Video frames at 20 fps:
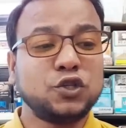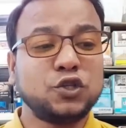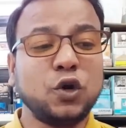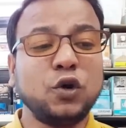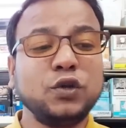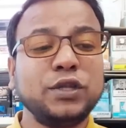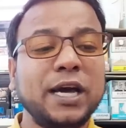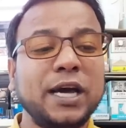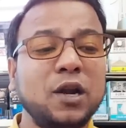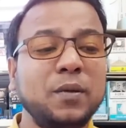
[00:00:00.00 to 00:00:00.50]

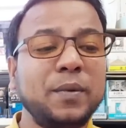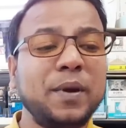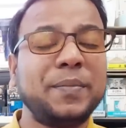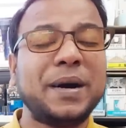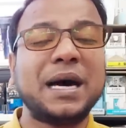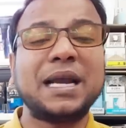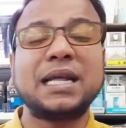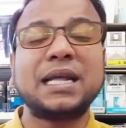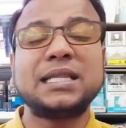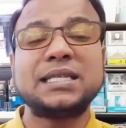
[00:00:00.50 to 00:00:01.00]
সৌদি আরবে
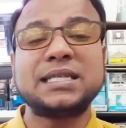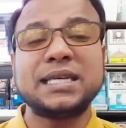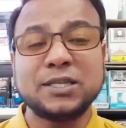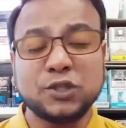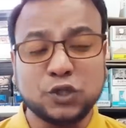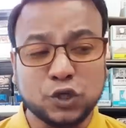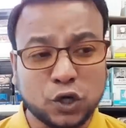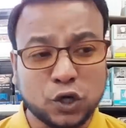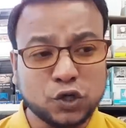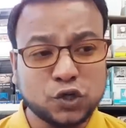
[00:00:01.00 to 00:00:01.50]
বাংলাদেশের
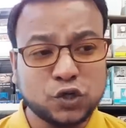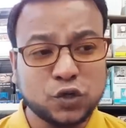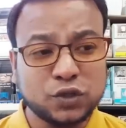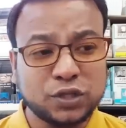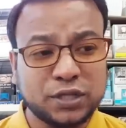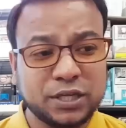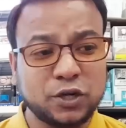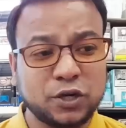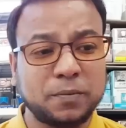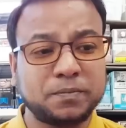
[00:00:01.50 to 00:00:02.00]

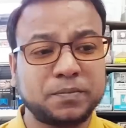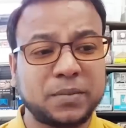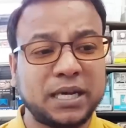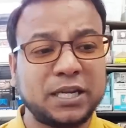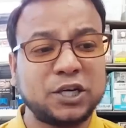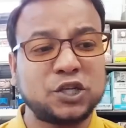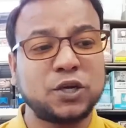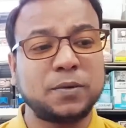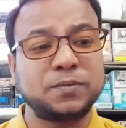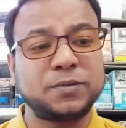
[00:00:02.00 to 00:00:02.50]
জনশক্তি
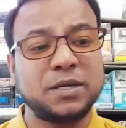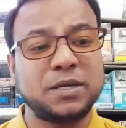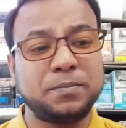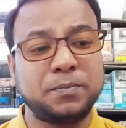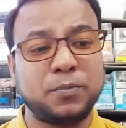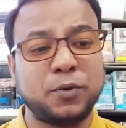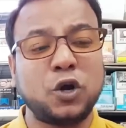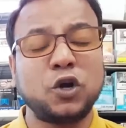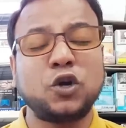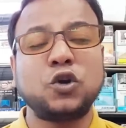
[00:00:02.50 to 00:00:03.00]
রপ্তানির
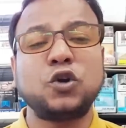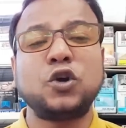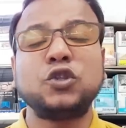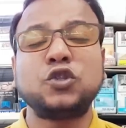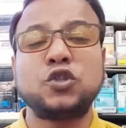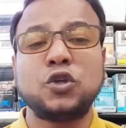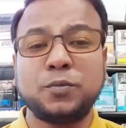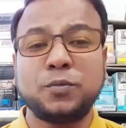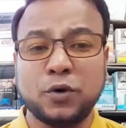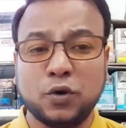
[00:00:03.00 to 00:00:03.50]
সবচেয়ে বড়
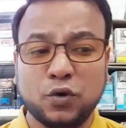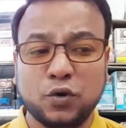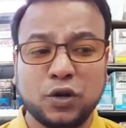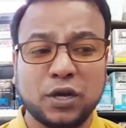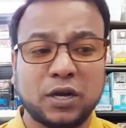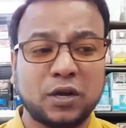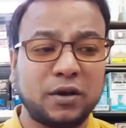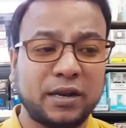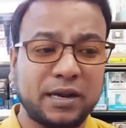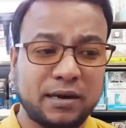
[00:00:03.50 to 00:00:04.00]
গন্তব্য
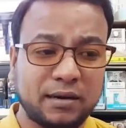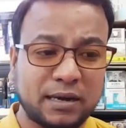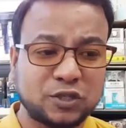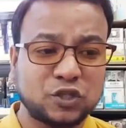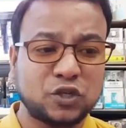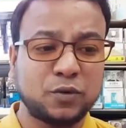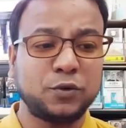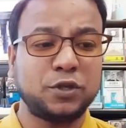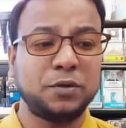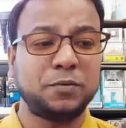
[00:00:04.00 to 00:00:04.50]
উল্লেখ করে
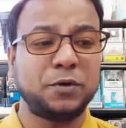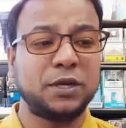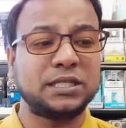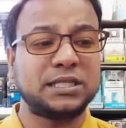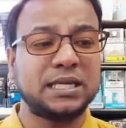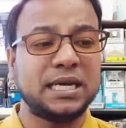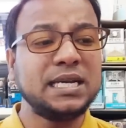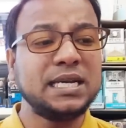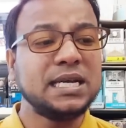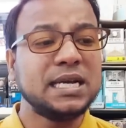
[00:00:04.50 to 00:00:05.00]
রাষ্ট্রপতি
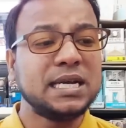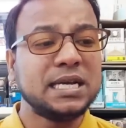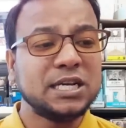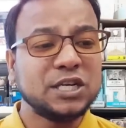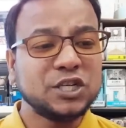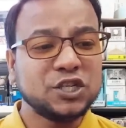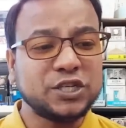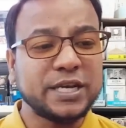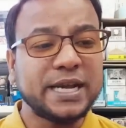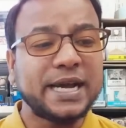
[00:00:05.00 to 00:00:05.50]
বলেছেন
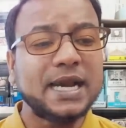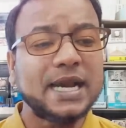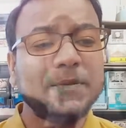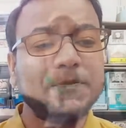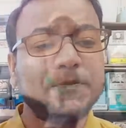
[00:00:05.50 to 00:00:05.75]
সেখানে